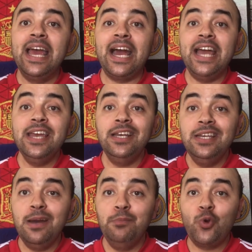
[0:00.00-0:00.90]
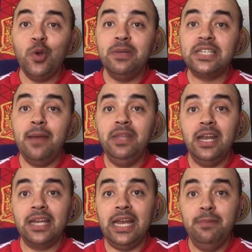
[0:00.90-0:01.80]
خيالية بكل ما تحمل
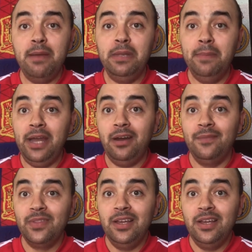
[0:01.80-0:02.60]
الكلمة من معنى